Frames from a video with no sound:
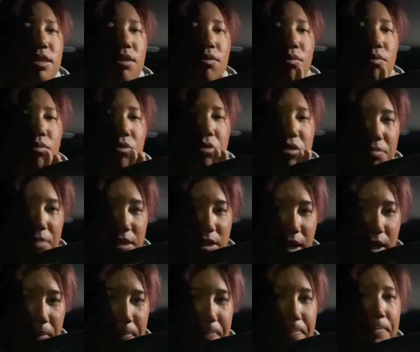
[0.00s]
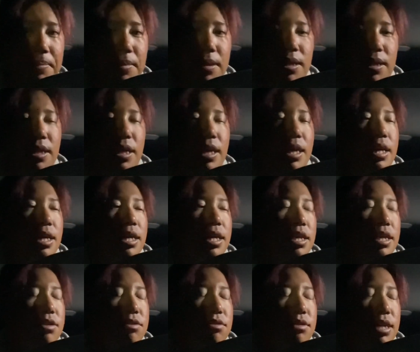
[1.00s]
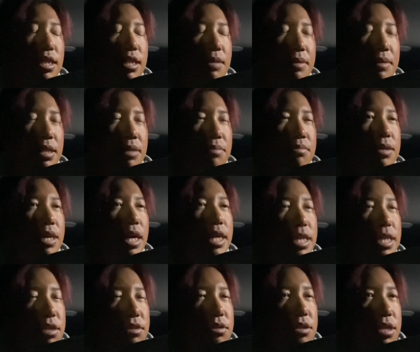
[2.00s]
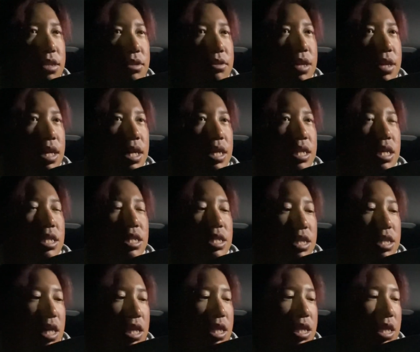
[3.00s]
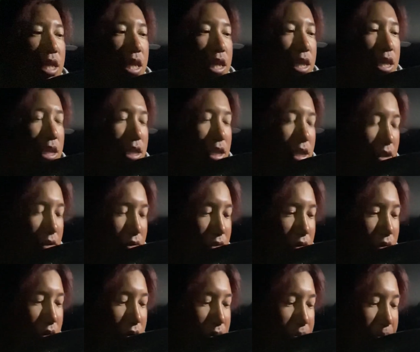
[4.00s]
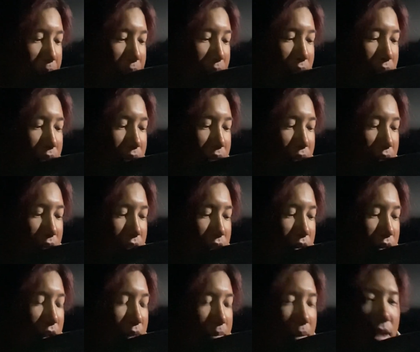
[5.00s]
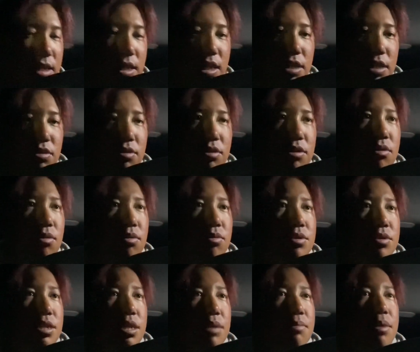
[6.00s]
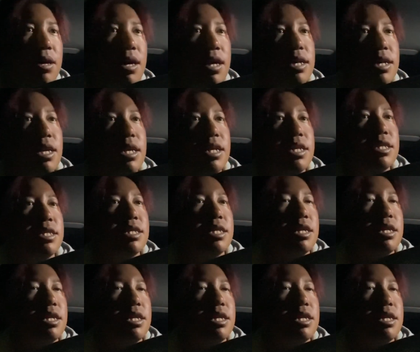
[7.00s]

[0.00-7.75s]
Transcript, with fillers: んを降ろしました。で、え夕方また迎えに行くっていうような形だったんですけど、えそれでマックさんゆっくり温泉も入られてた